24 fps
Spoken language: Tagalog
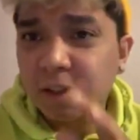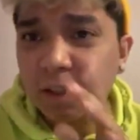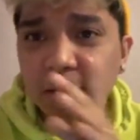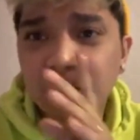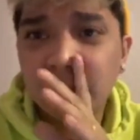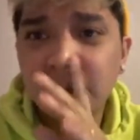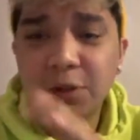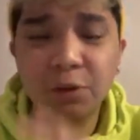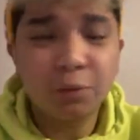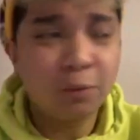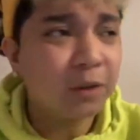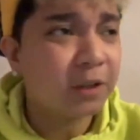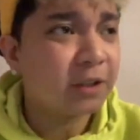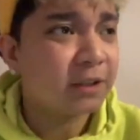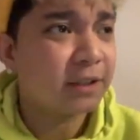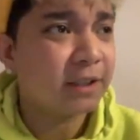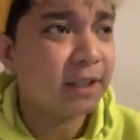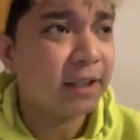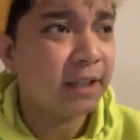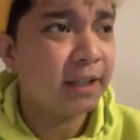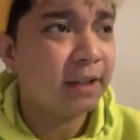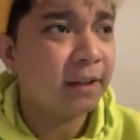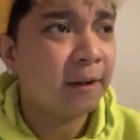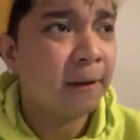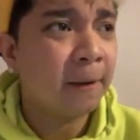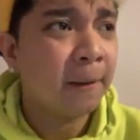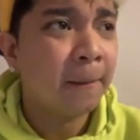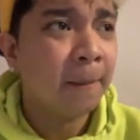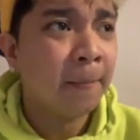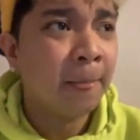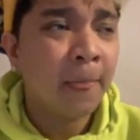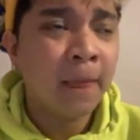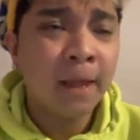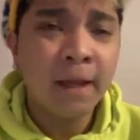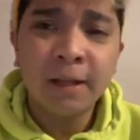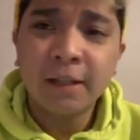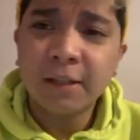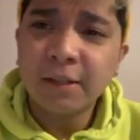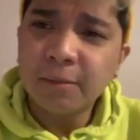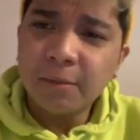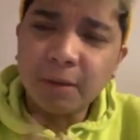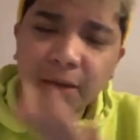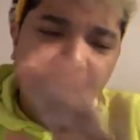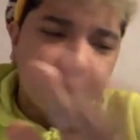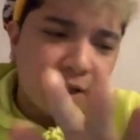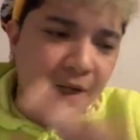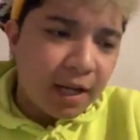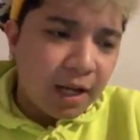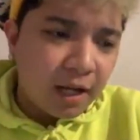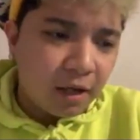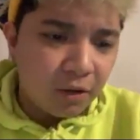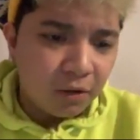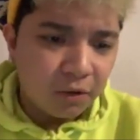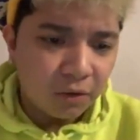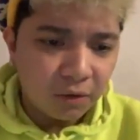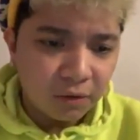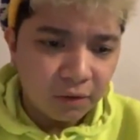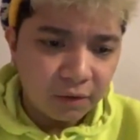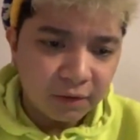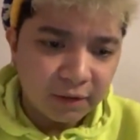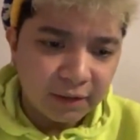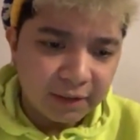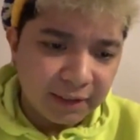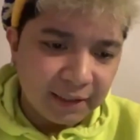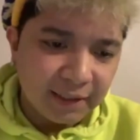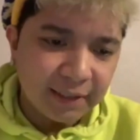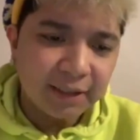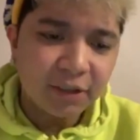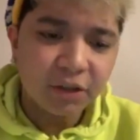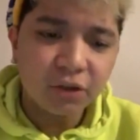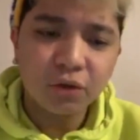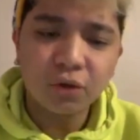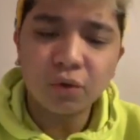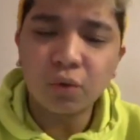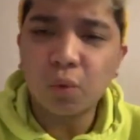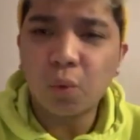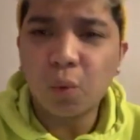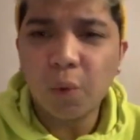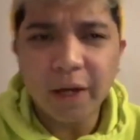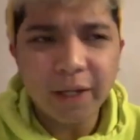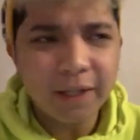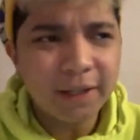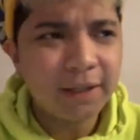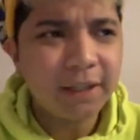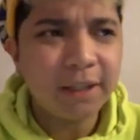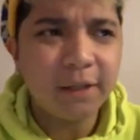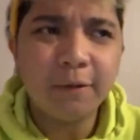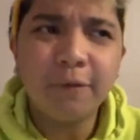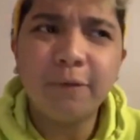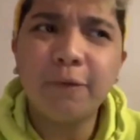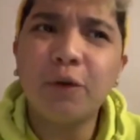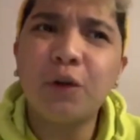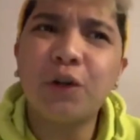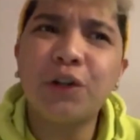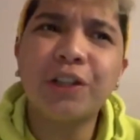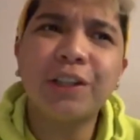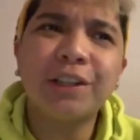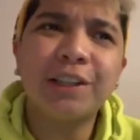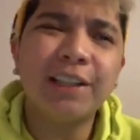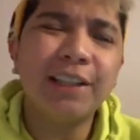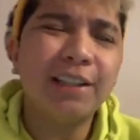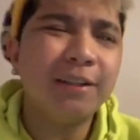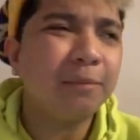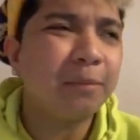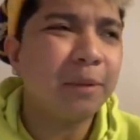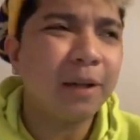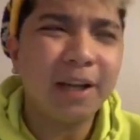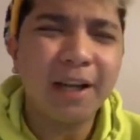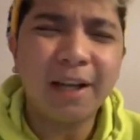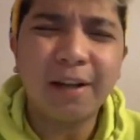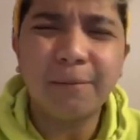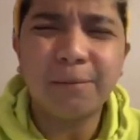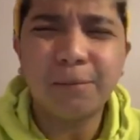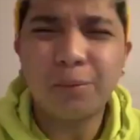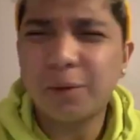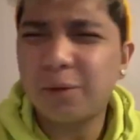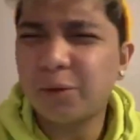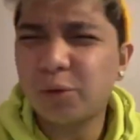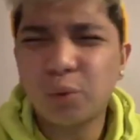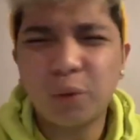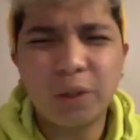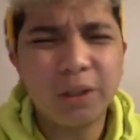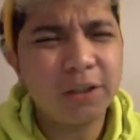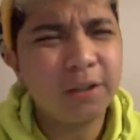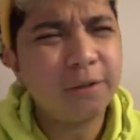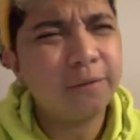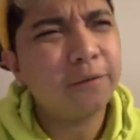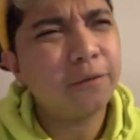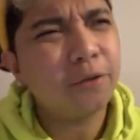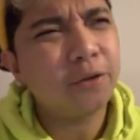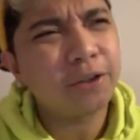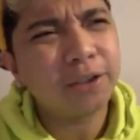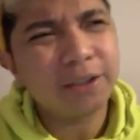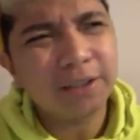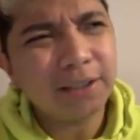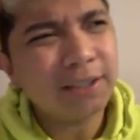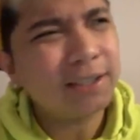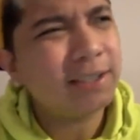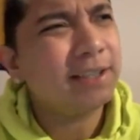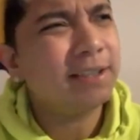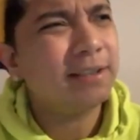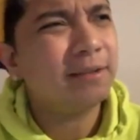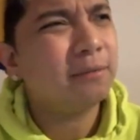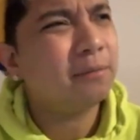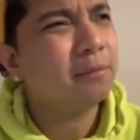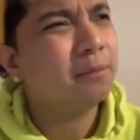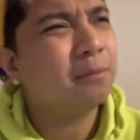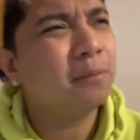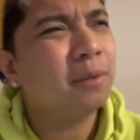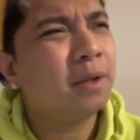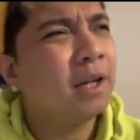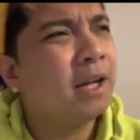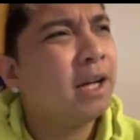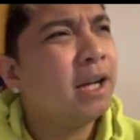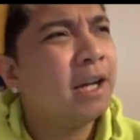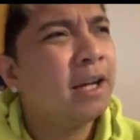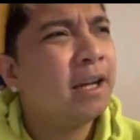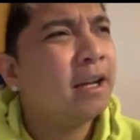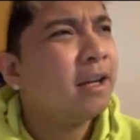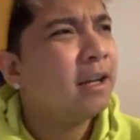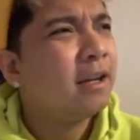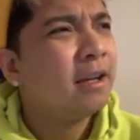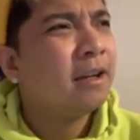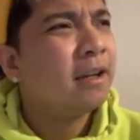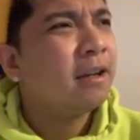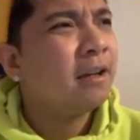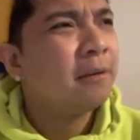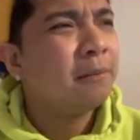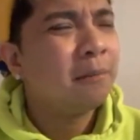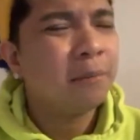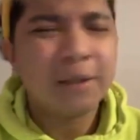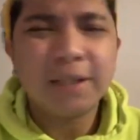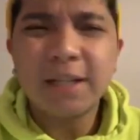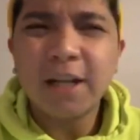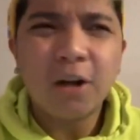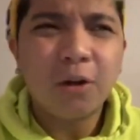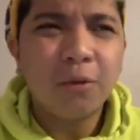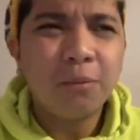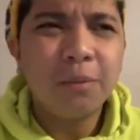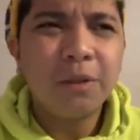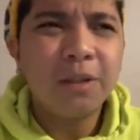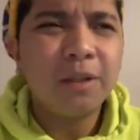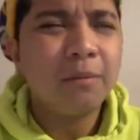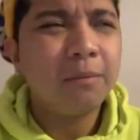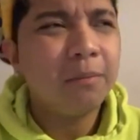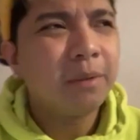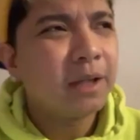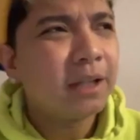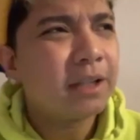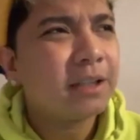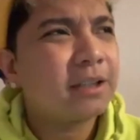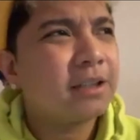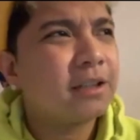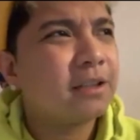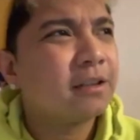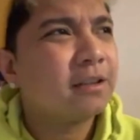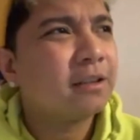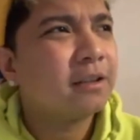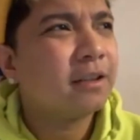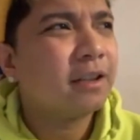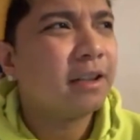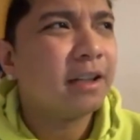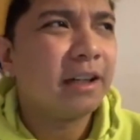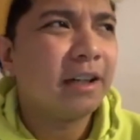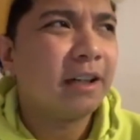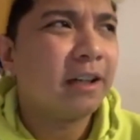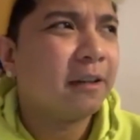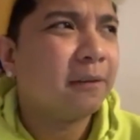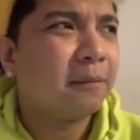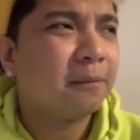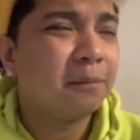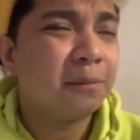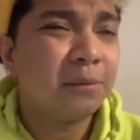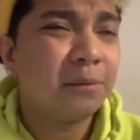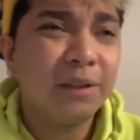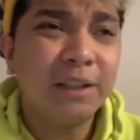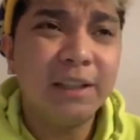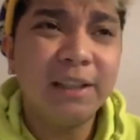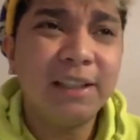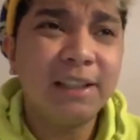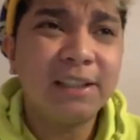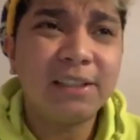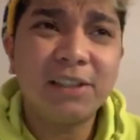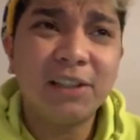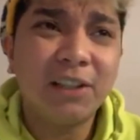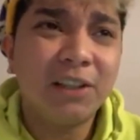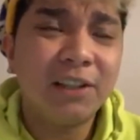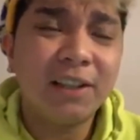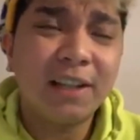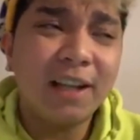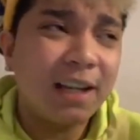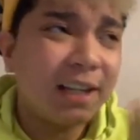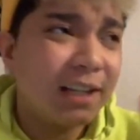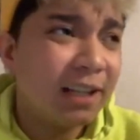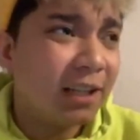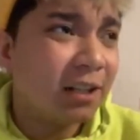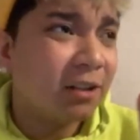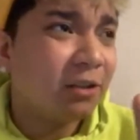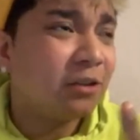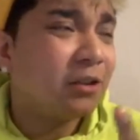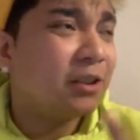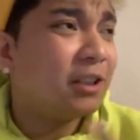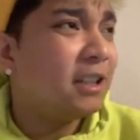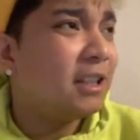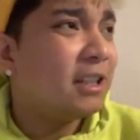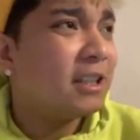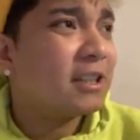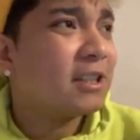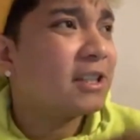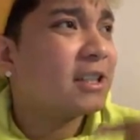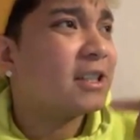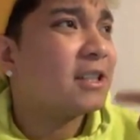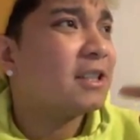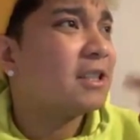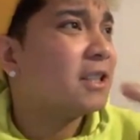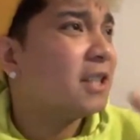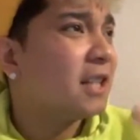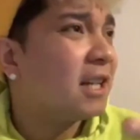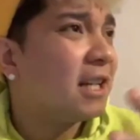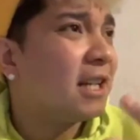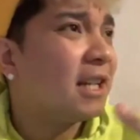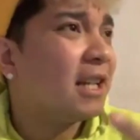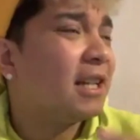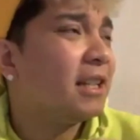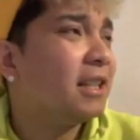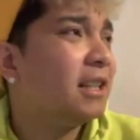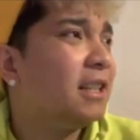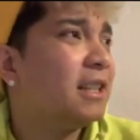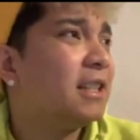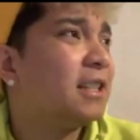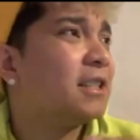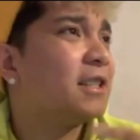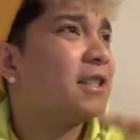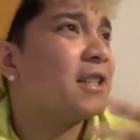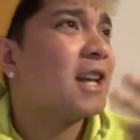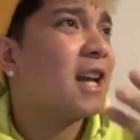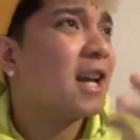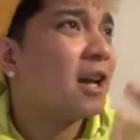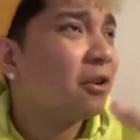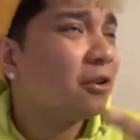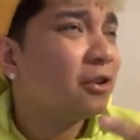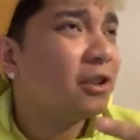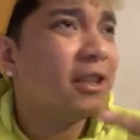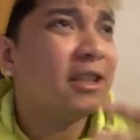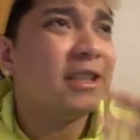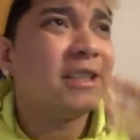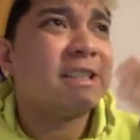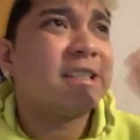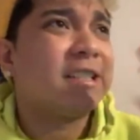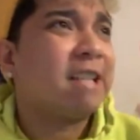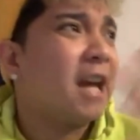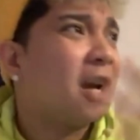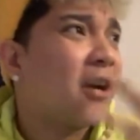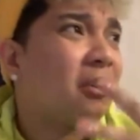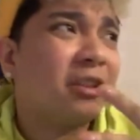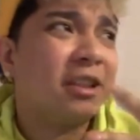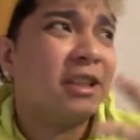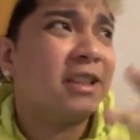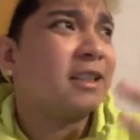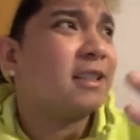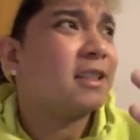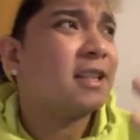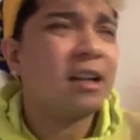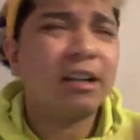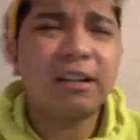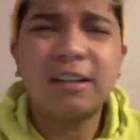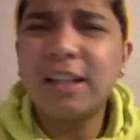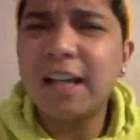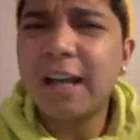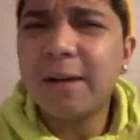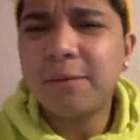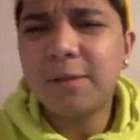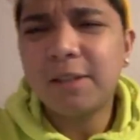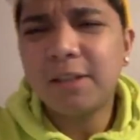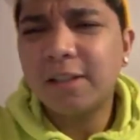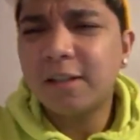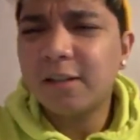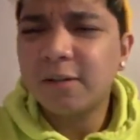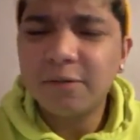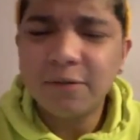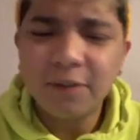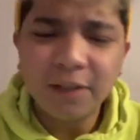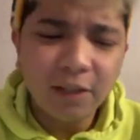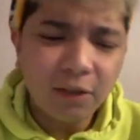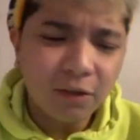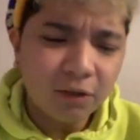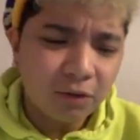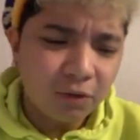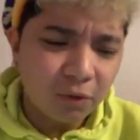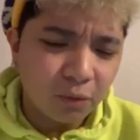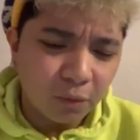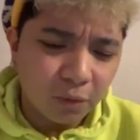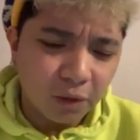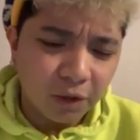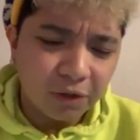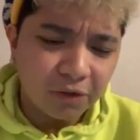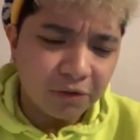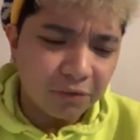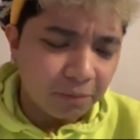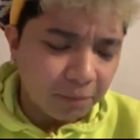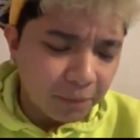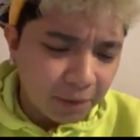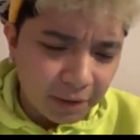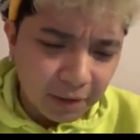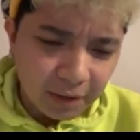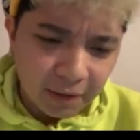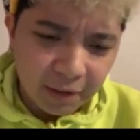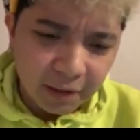I just wanna say Si mga gago, since 2014 pa yan po. 2014 pa niya akong binabash. Um, dinis niya yung nanay ko, dinis niya si Jelay, dinis niya ako, dinis niya ako, dinis niya ako. Ang dami na ng video towards me.